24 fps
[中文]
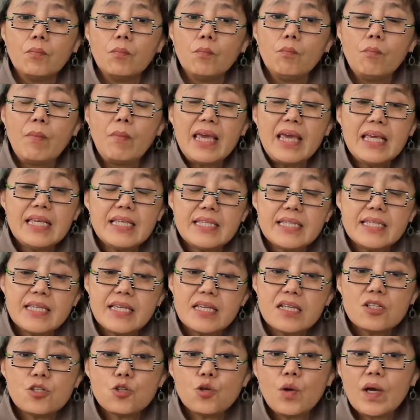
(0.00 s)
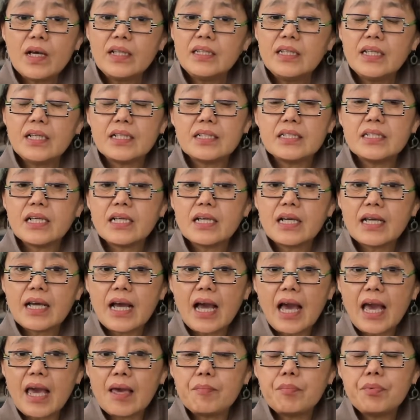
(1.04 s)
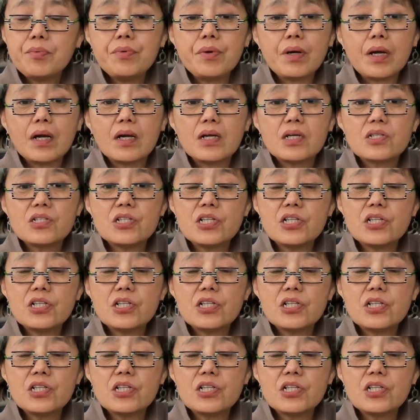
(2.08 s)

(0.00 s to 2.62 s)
没鞋穿的这个凯布尔，